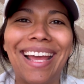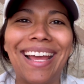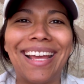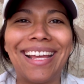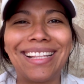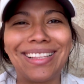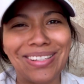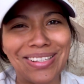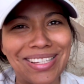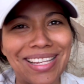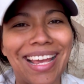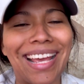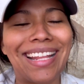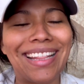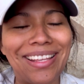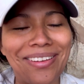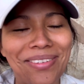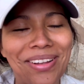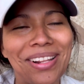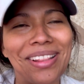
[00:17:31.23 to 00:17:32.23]
Entonces es
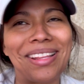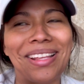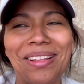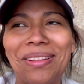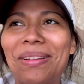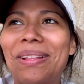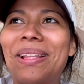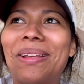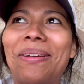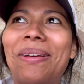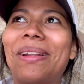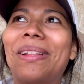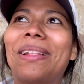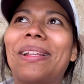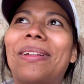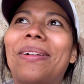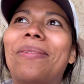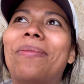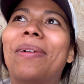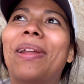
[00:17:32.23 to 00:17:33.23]
divertido, es
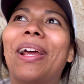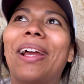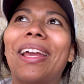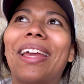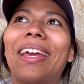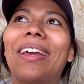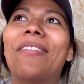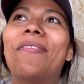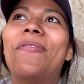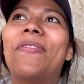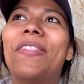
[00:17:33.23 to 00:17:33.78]
divertido para qué.